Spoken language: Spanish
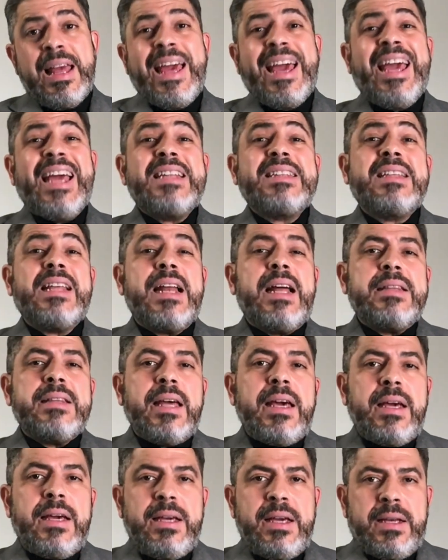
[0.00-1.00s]

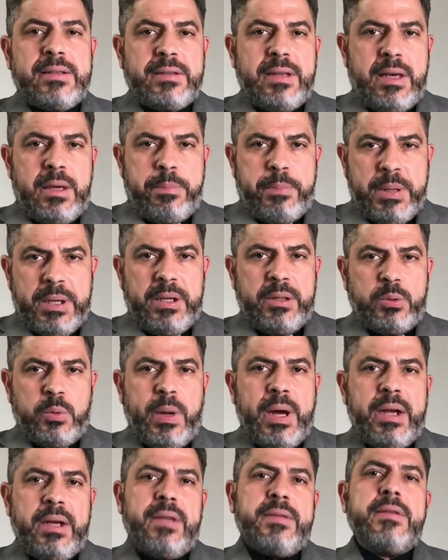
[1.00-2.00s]
estrategias
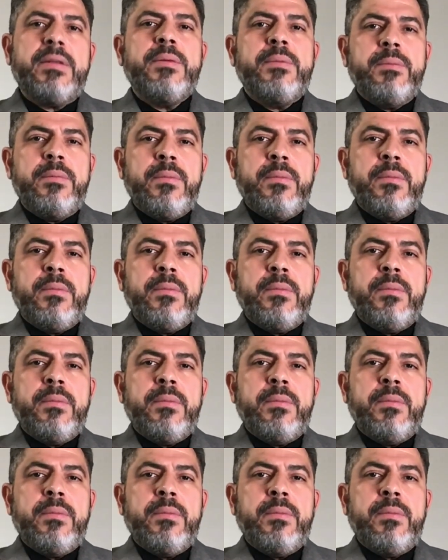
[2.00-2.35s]
espirituales